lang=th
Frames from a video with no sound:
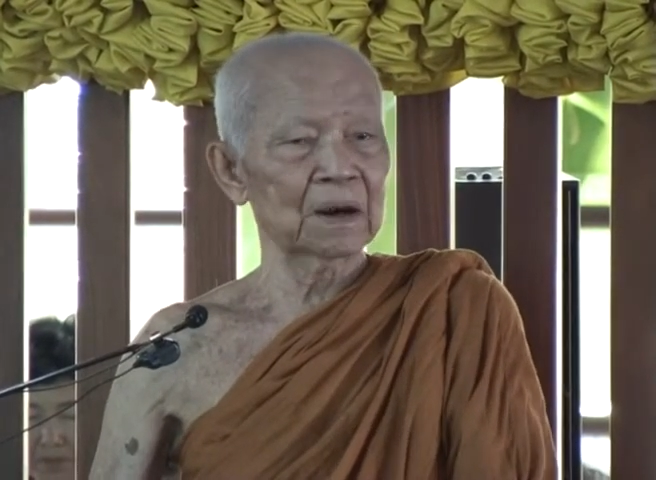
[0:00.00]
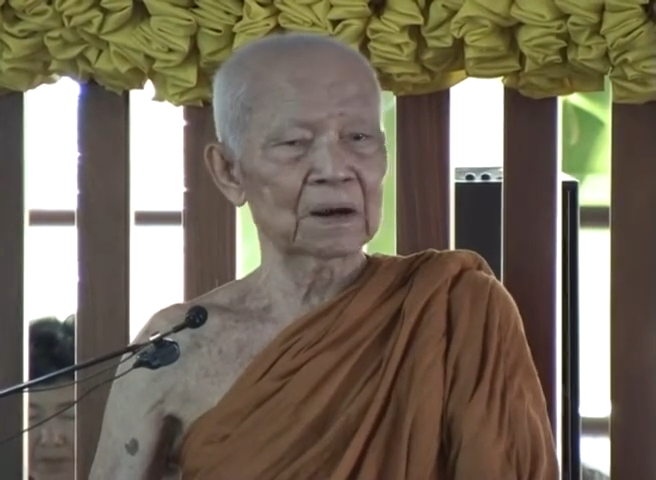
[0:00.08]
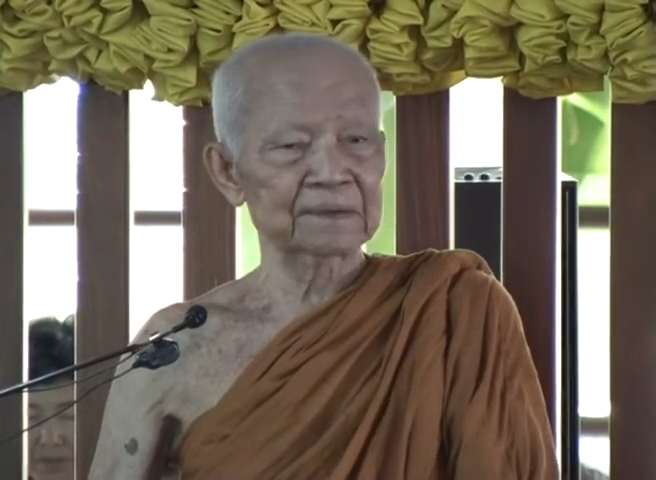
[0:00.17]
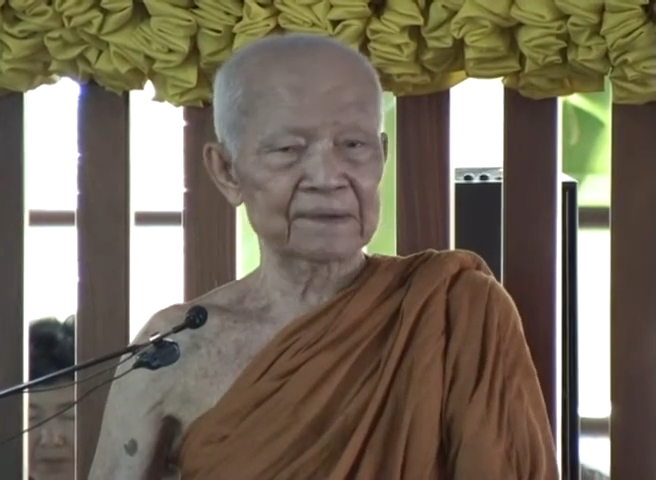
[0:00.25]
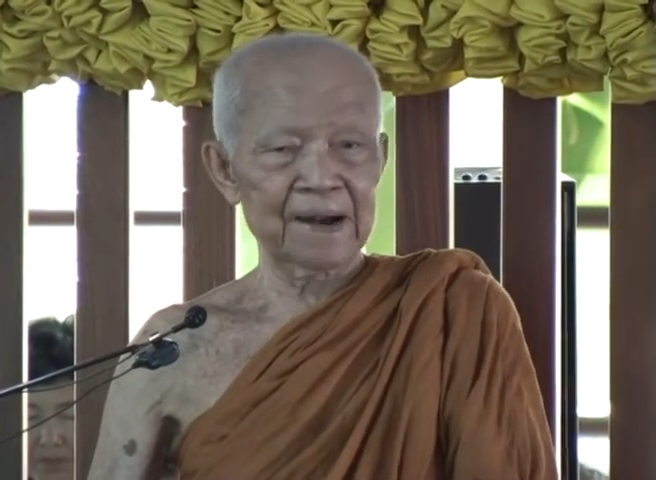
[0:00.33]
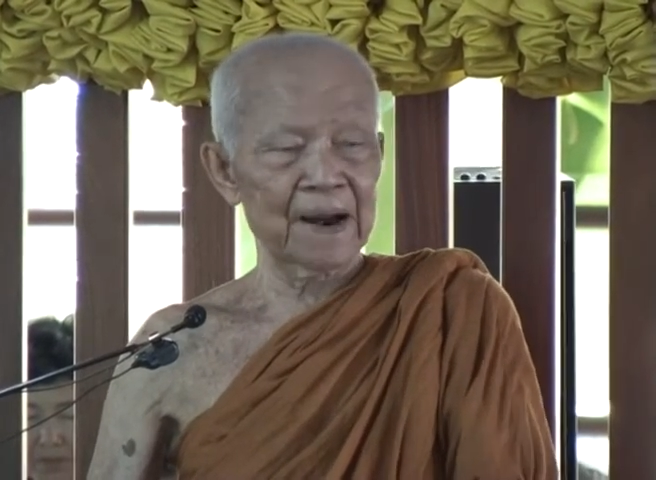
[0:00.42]
นี่
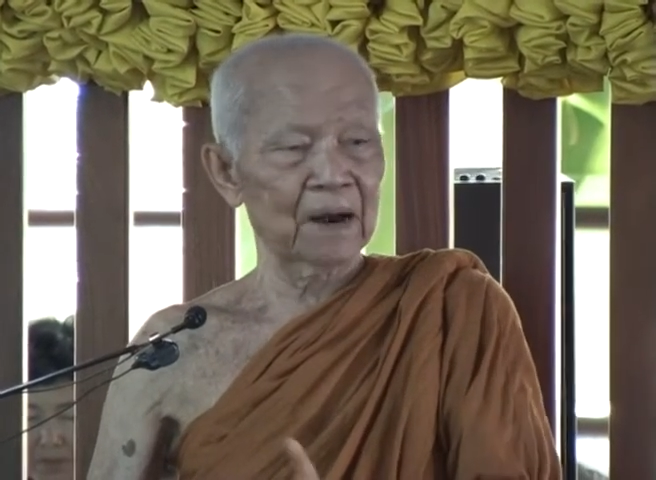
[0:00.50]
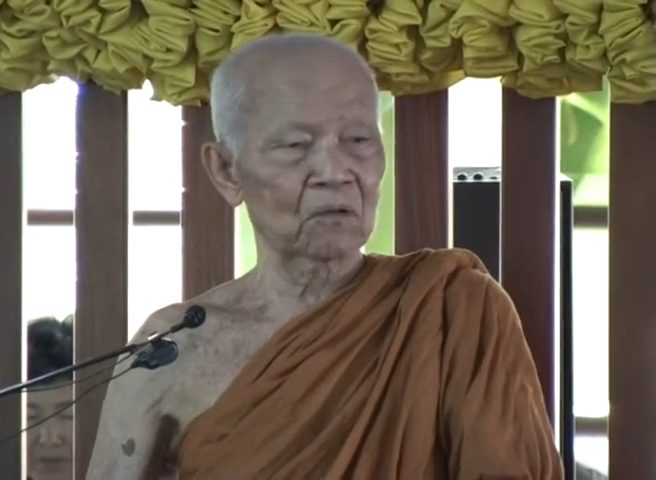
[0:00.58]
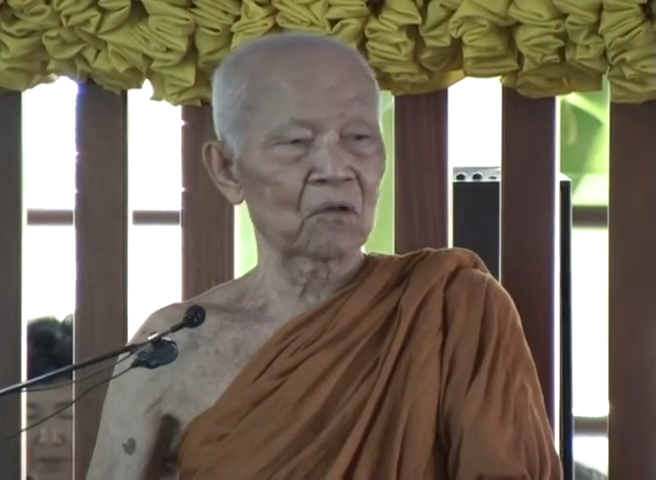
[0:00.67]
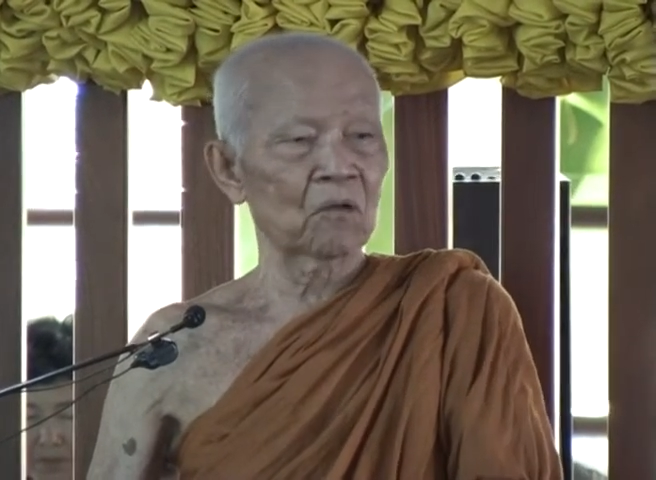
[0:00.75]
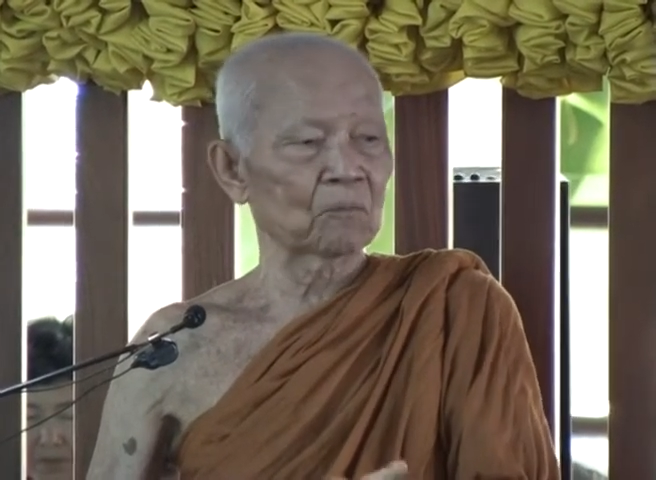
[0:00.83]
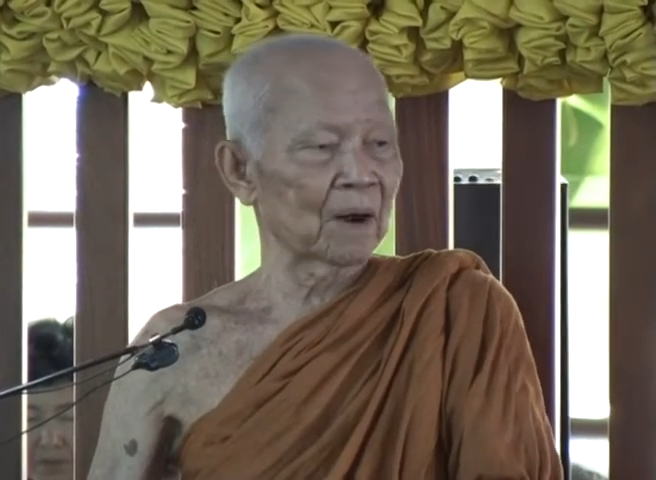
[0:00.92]
แสดง
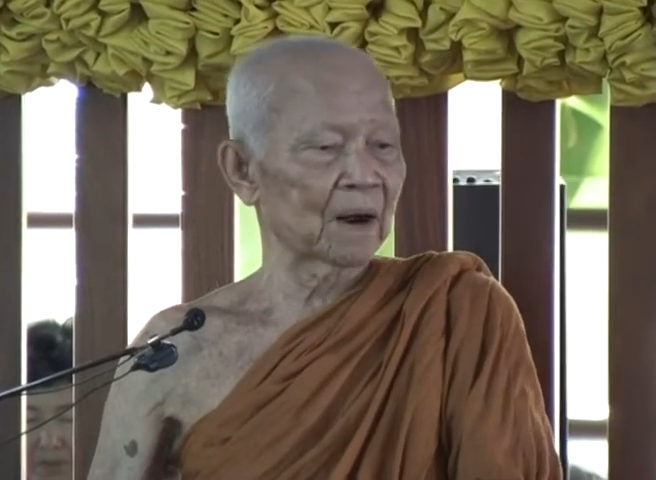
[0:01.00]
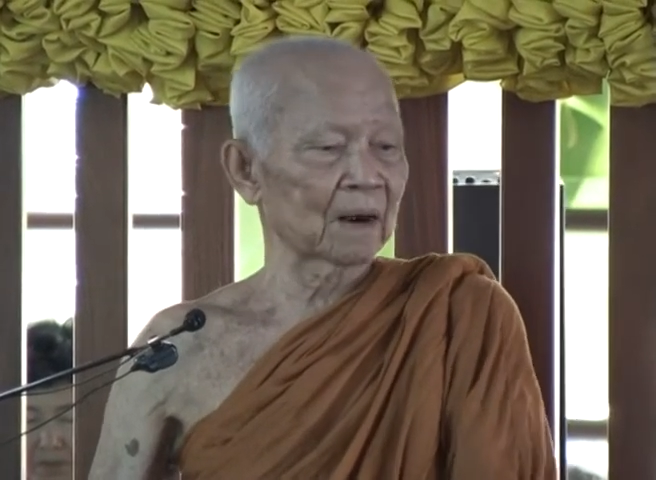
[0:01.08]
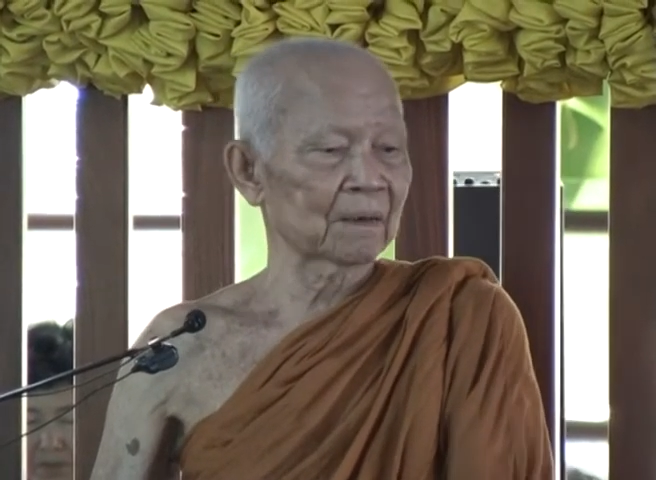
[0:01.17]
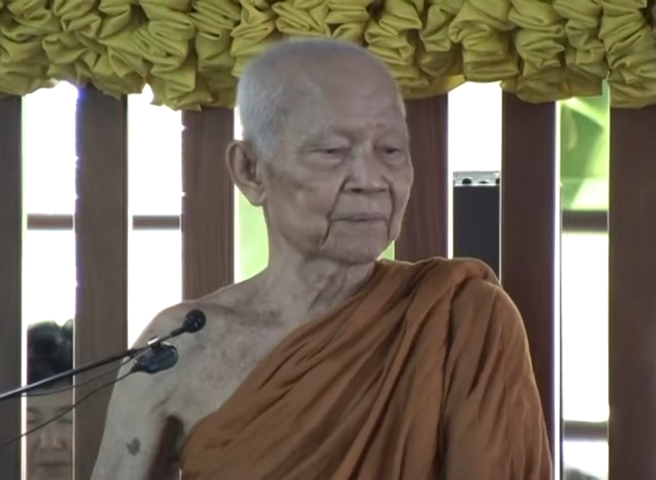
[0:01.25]
ออกมา